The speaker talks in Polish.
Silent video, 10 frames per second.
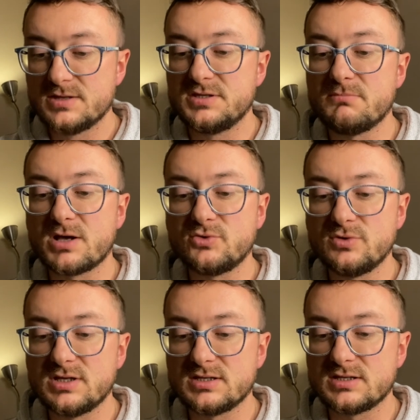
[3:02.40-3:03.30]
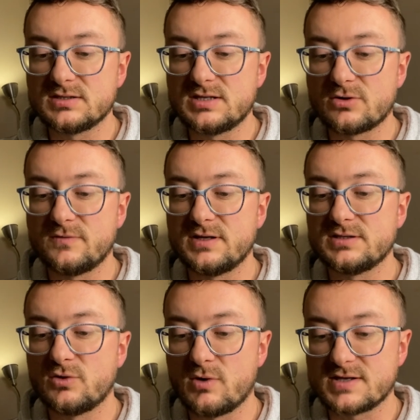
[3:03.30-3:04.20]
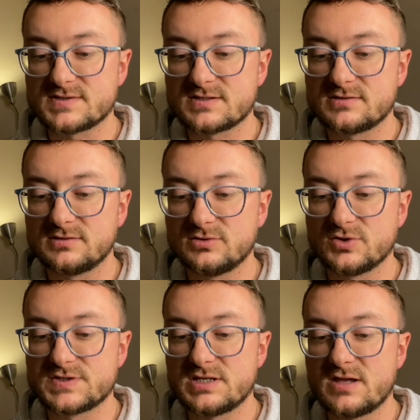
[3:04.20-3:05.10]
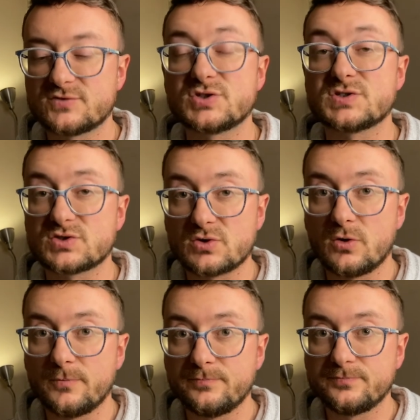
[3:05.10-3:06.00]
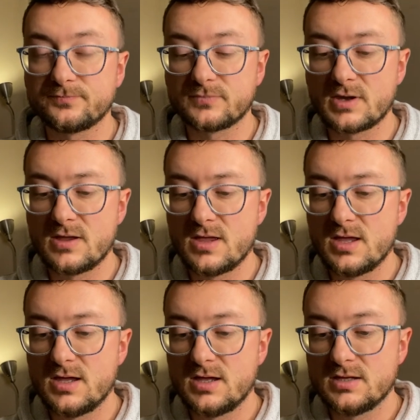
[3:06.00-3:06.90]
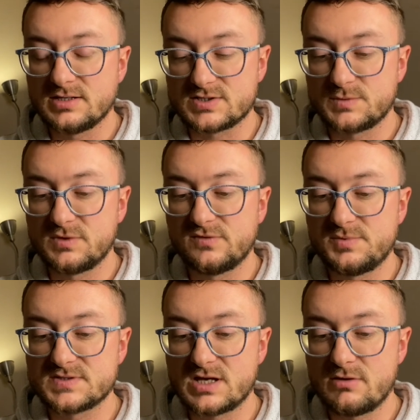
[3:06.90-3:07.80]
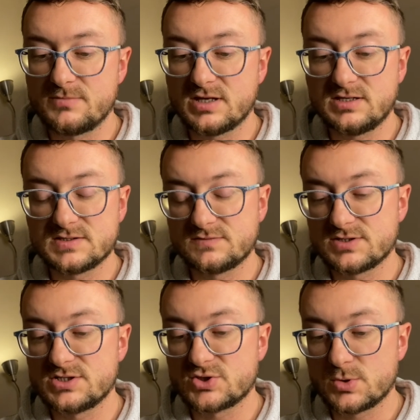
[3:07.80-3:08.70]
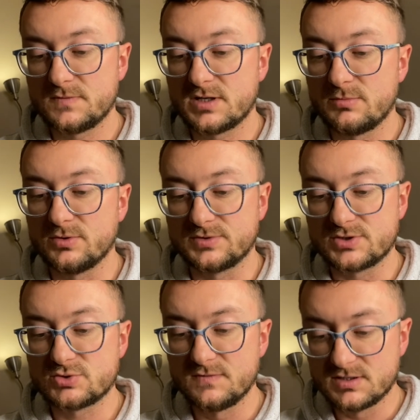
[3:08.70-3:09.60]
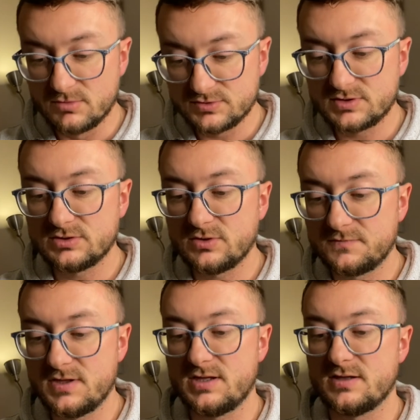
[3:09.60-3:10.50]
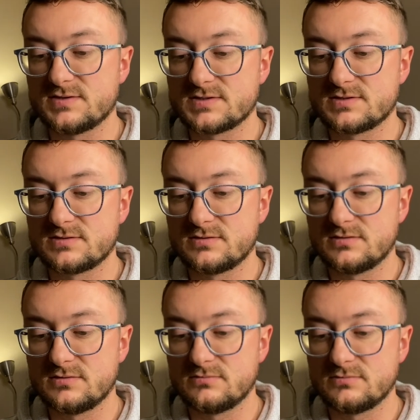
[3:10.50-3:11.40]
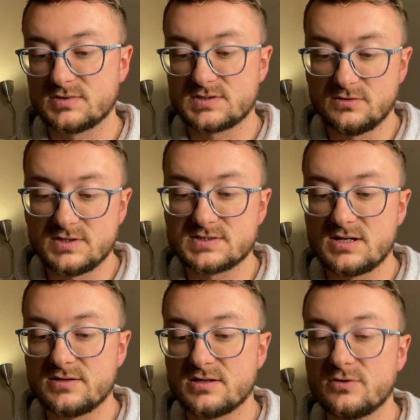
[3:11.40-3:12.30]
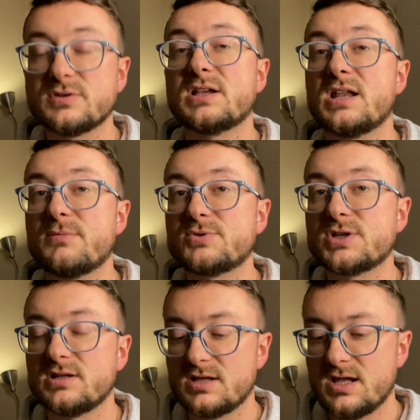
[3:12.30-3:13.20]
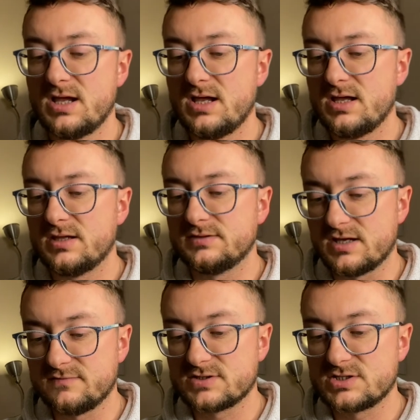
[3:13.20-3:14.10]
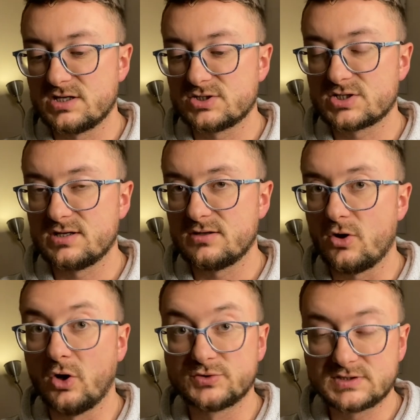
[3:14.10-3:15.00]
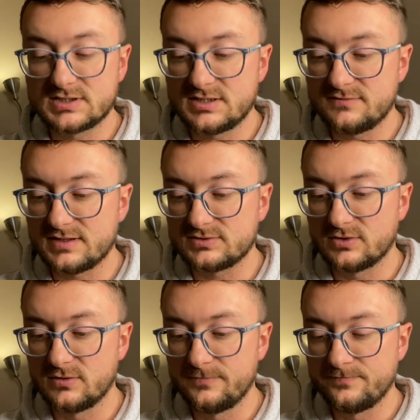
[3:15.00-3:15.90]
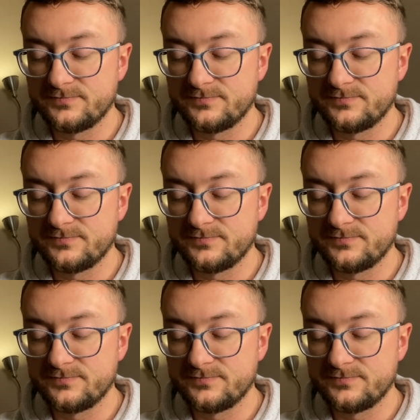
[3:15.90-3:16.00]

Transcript: nie marnuje darowanych łask, docenia wszystko. Tak sobie wypisałem, jaki jest właśnie człowiek mądry. Człowiek mądry to wie, co jest dla niego najlepsze, najważniejsze, odkrywa to